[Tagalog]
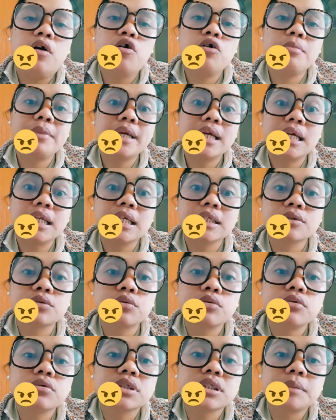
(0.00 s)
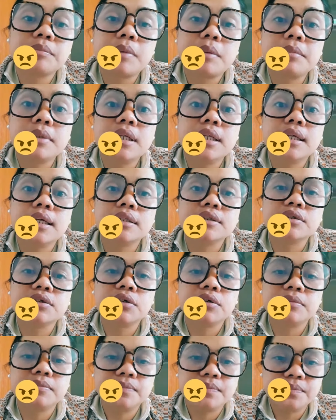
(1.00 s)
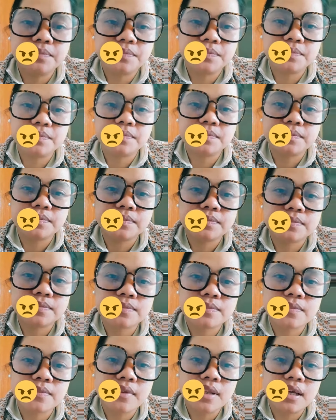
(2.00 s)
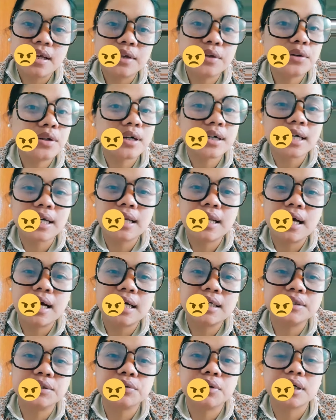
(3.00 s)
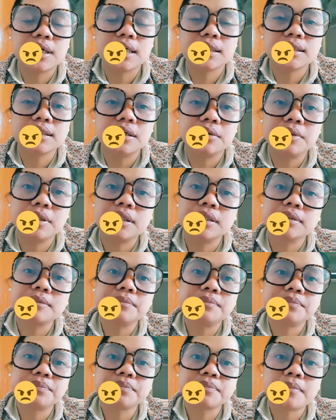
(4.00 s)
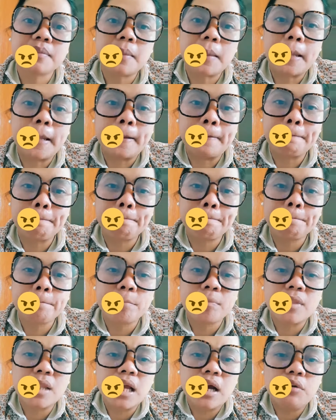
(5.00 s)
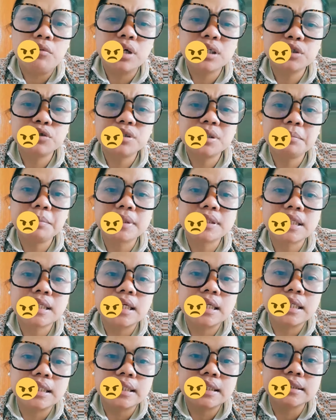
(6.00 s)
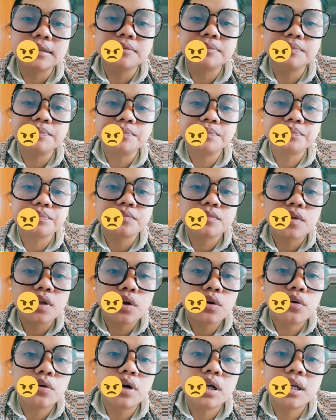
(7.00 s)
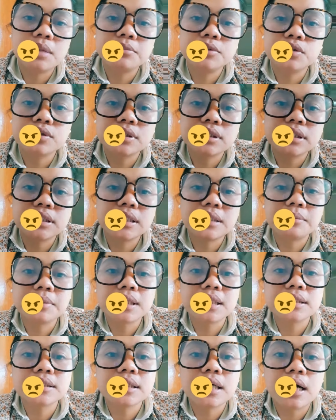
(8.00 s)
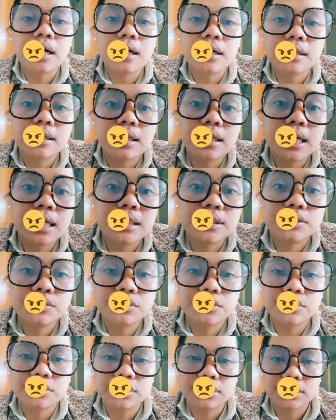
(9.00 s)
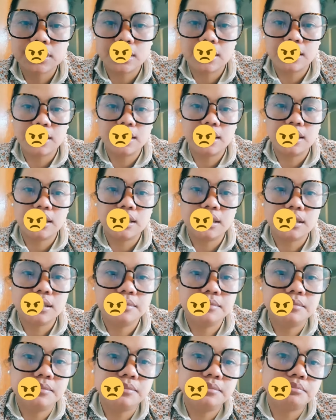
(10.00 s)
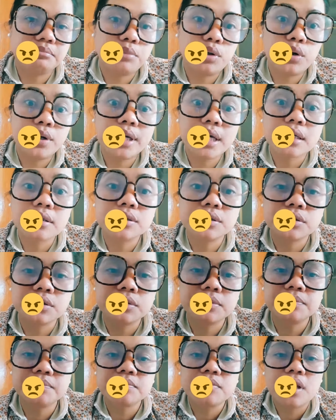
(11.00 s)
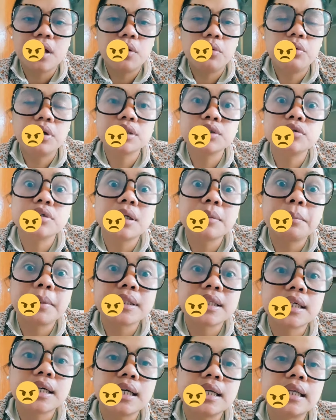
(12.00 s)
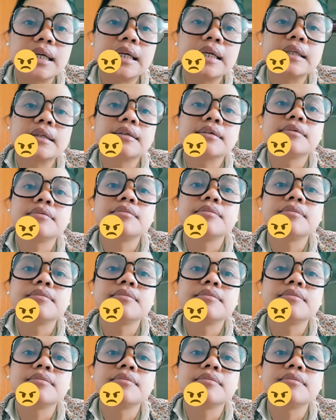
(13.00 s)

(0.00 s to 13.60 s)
humingi ng tulong sa pamilya nyo yun ang kailangan nyo agad gawin. Huwag nyo nang patagalin. Kung alam nyo hindi na maganda ang lagay nyo sa employer nyo, huwag nyo nang patagalin.